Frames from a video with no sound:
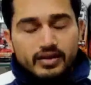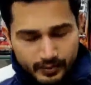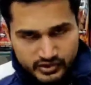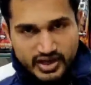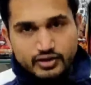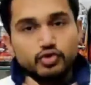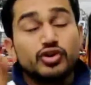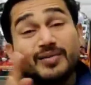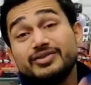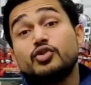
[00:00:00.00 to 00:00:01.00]
नमस्कार
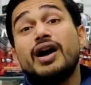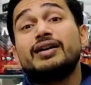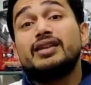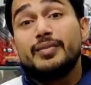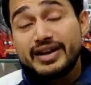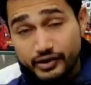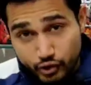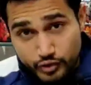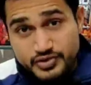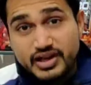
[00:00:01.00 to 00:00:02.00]
दोस्तों आपका स्वागत है हमारे
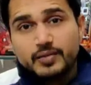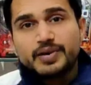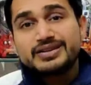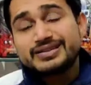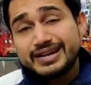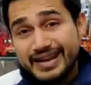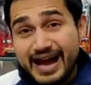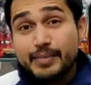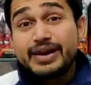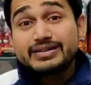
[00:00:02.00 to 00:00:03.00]
यूट्यूब चैनल पर जिसका
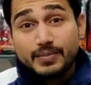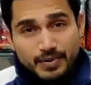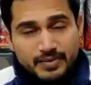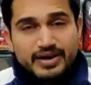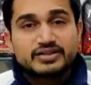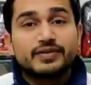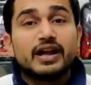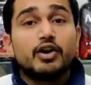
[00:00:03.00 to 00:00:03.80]
नाम है सप्लीमेंट्स विला